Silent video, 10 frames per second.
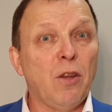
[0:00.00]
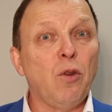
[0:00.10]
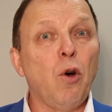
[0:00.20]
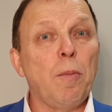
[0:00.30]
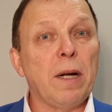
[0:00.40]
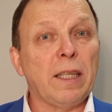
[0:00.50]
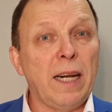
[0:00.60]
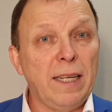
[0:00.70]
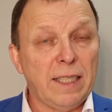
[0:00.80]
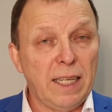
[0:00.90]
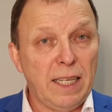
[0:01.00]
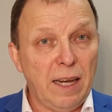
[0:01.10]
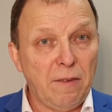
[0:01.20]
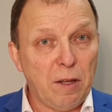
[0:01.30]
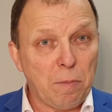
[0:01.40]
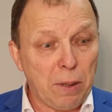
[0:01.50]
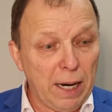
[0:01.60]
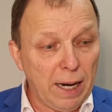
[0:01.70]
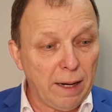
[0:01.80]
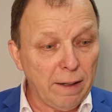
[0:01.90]
номер
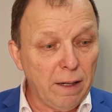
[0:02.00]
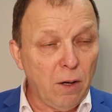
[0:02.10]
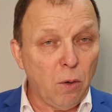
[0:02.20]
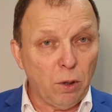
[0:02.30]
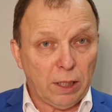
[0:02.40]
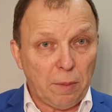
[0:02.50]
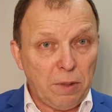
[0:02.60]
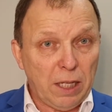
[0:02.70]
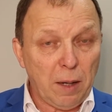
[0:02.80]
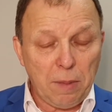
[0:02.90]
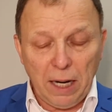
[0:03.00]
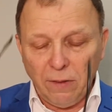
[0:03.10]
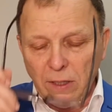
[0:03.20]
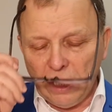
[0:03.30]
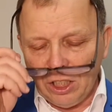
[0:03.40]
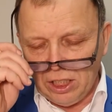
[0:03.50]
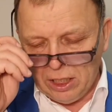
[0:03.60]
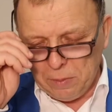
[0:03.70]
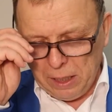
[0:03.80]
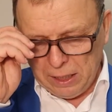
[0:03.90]
39П от там, декабря
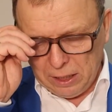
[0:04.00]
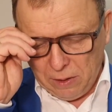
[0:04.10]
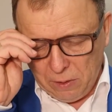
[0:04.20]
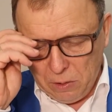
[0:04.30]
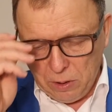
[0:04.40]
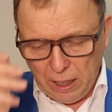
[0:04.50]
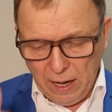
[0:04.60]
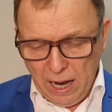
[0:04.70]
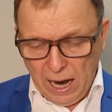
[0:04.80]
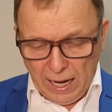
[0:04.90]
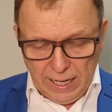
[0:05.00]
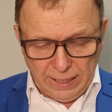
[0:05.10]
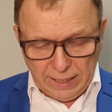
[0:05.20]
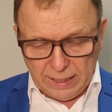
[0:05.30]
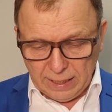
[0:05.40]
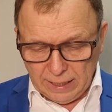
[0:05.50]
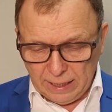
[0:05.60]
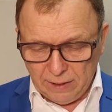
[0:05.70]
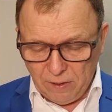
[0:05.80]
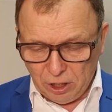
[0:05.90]
2017 года. А есть, так сказать,
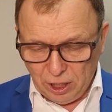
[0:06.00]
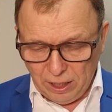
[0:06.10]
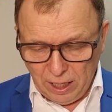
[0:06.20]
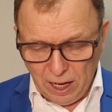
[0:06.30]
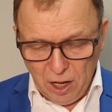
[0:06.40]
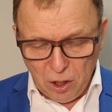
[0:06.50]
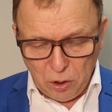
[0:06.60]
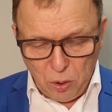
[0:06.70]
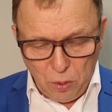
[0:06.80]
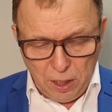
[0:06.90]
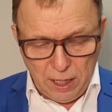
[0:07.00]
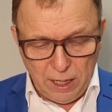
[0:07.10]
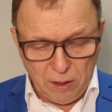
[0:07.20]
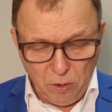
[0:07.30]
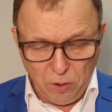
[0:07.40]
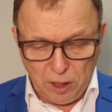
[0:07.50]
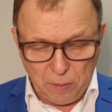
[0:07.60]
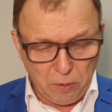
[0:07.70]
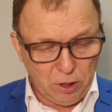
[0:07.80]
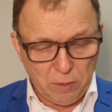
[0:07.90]
совершенно другие. Ну, вот,
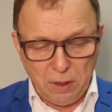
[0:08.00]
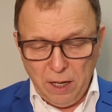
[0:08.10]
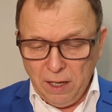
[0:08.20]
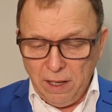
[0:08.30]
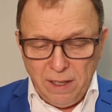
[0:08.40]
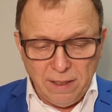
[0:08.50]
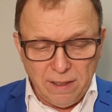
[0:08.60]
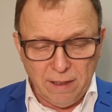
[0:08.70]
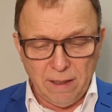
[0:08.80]
допустим, из